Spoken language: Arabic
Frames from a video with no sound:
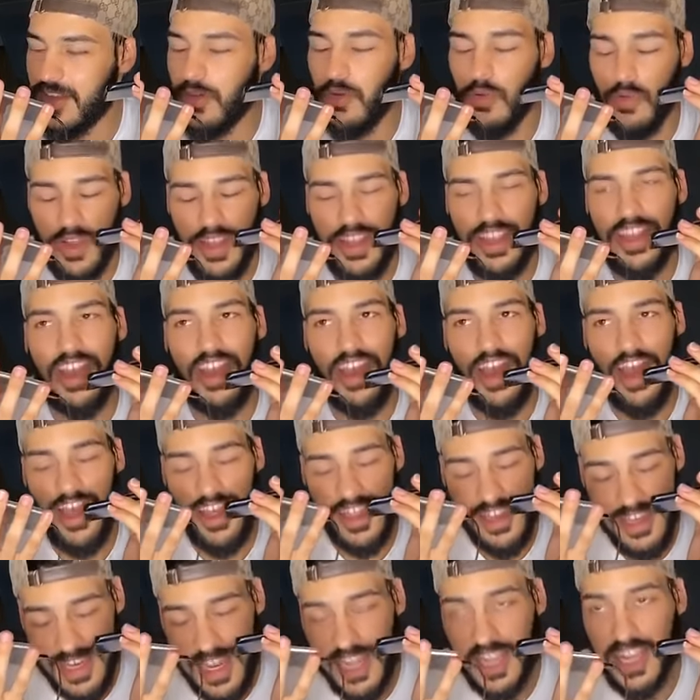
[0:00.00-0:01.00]
وي
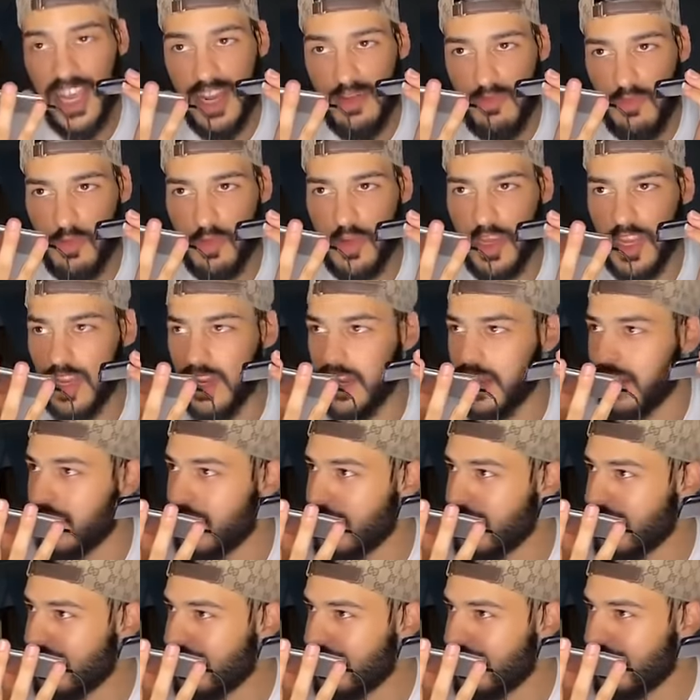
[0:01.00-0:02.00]
آه، الا كان ممكن
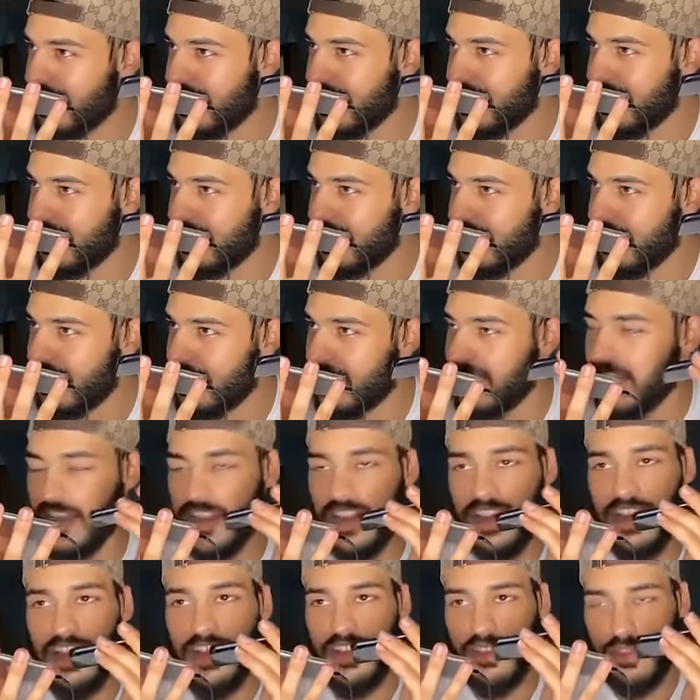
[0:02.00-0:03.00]

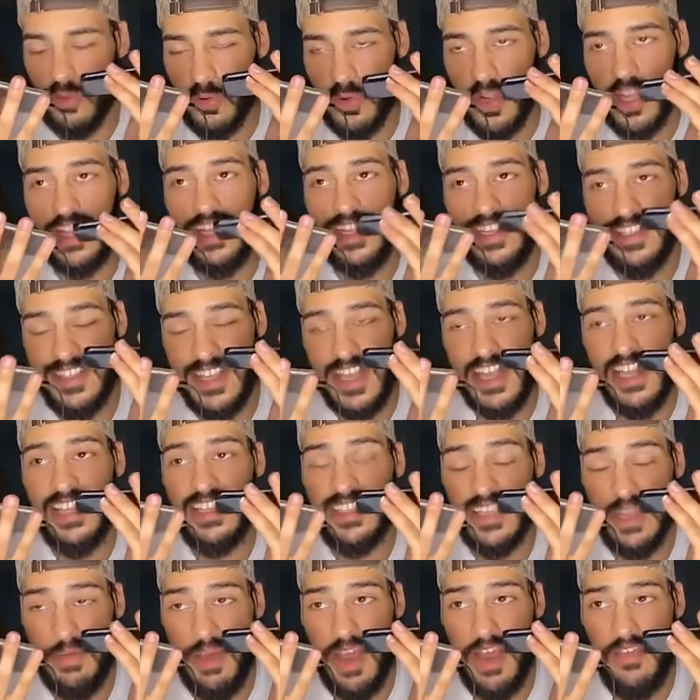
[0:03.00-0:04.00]
دونك هذا الانسان اللي
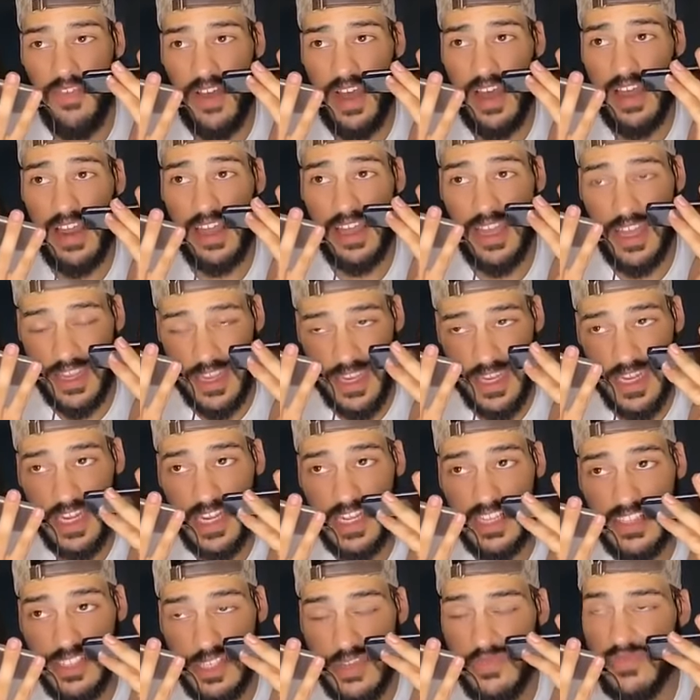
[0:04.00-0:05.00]
انت معاه في علاقه كاينه
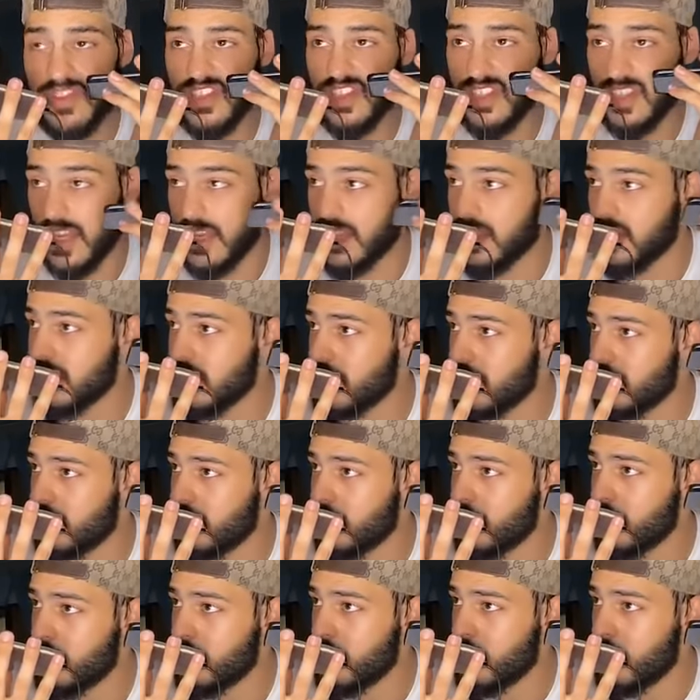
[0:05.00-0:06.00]
كتسكن في السطات
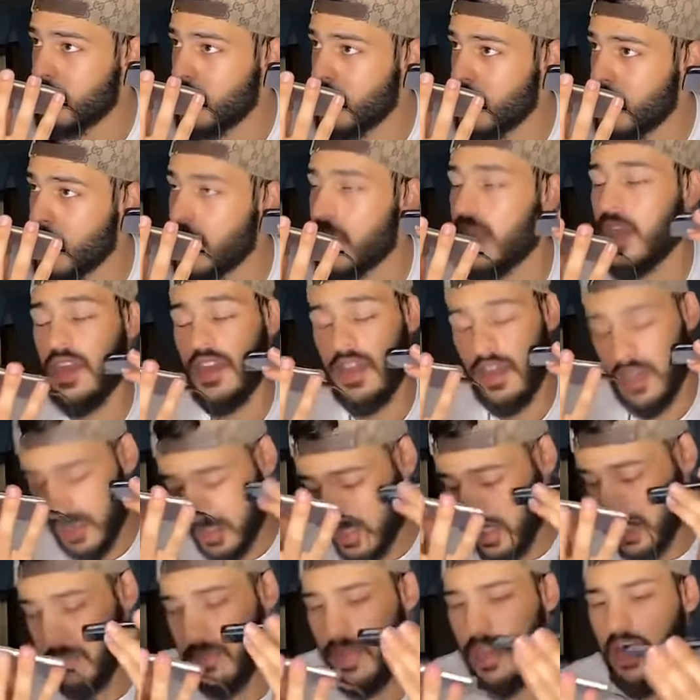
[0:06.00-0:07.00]

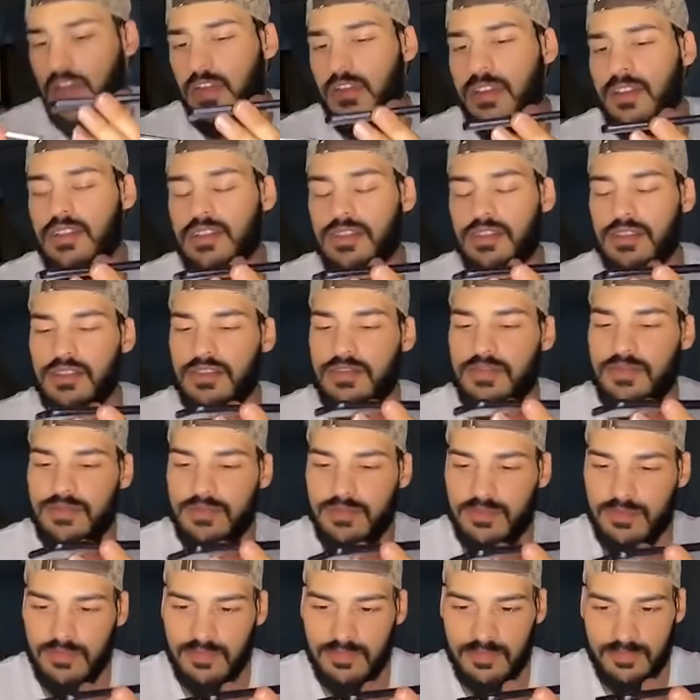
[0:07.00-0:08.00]
هضري معاه
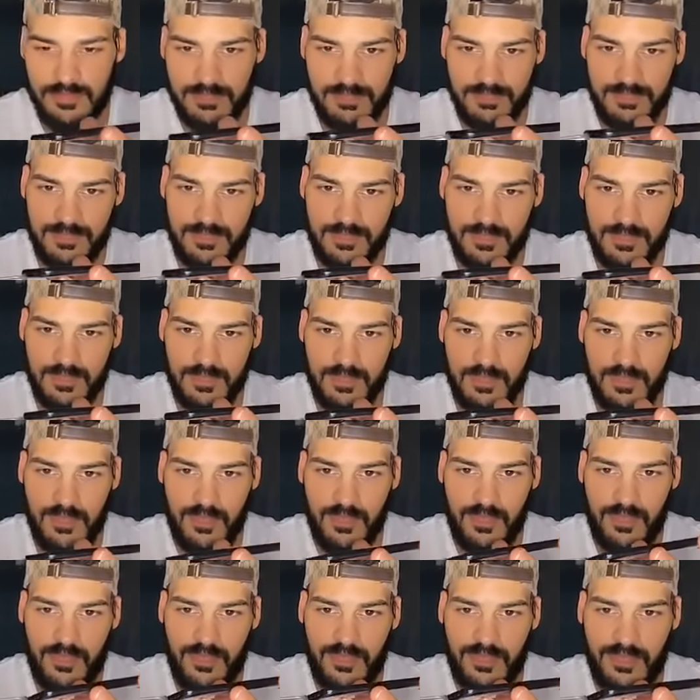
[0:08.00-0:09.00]
الو
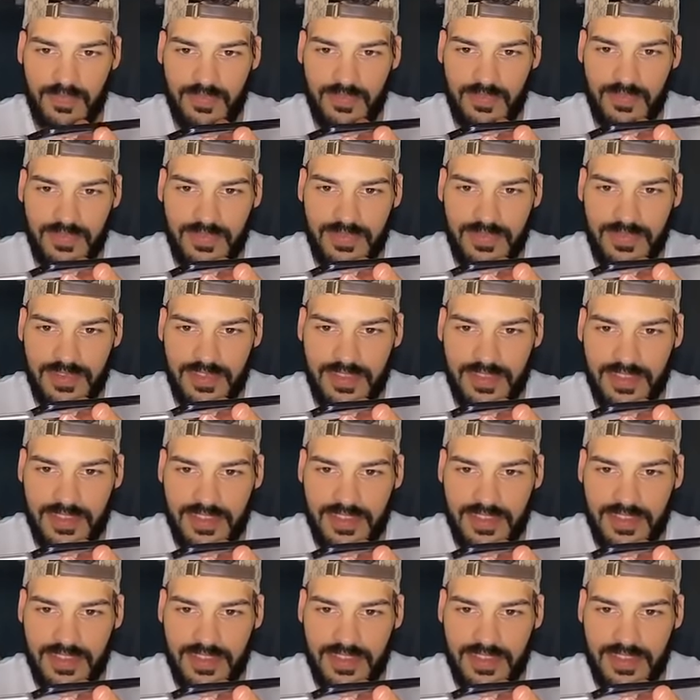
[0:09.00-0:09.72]
الو